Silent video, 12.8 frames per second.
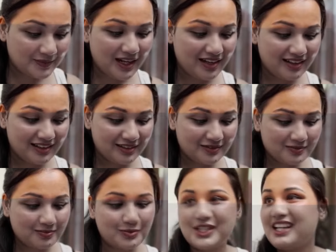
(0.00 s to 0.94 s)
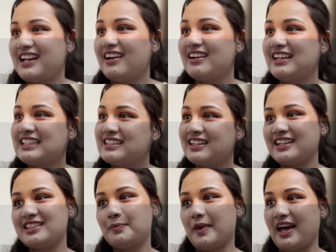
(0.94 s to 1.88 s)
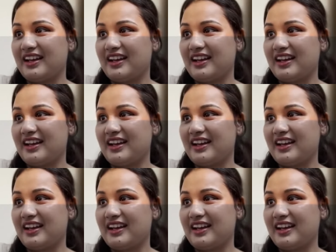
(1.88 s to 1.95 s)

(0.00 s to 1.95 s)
माँ मुझे ना इस लड़के से प्यार